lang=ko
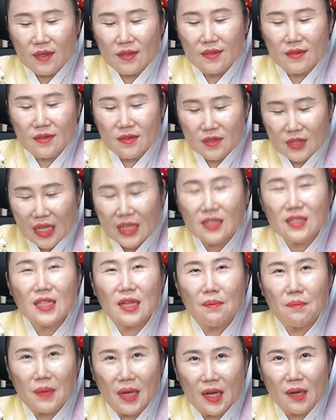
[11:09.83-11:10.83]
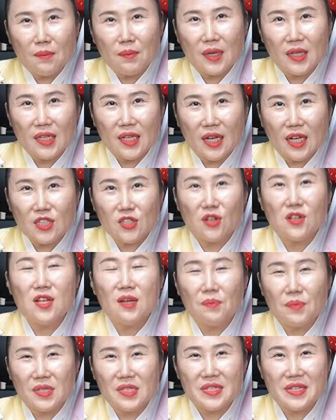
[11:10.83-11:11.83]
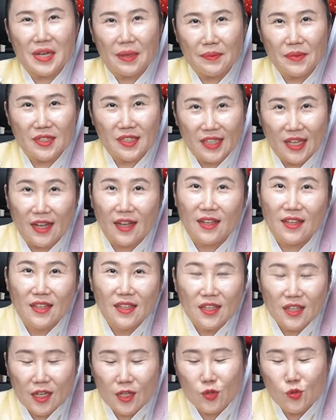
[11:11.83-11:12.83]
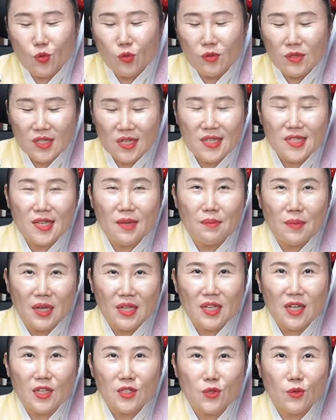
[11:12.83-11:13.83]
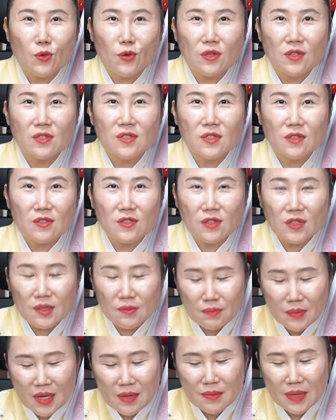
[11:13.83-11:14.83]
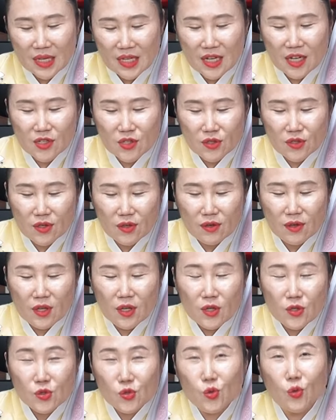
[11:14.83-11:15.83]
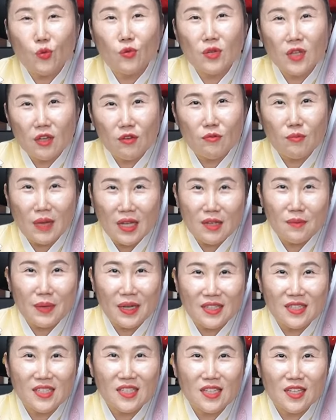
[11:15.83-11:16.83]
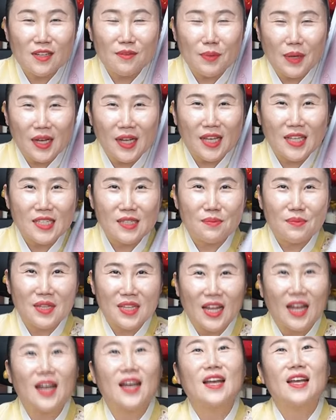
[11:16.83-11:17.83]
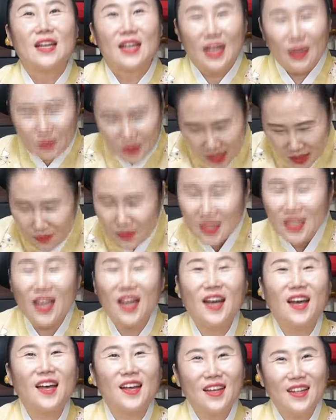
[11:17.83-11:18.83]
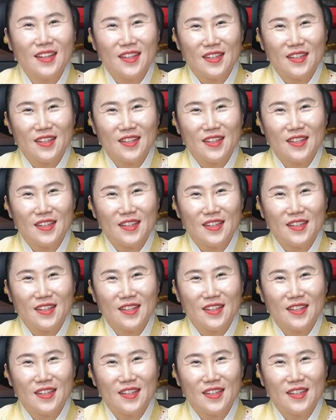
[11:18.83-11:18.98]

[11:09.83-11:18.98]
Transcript: 어, 따뜻한 말 한마디가 철량빛을 갚는다. 그러니까 좋은 칭찬 많이 하시고 긍정적인 말 많이 하셔서 좋은 기운 많이 받으시기를 바라겠습니다. 감사합니다.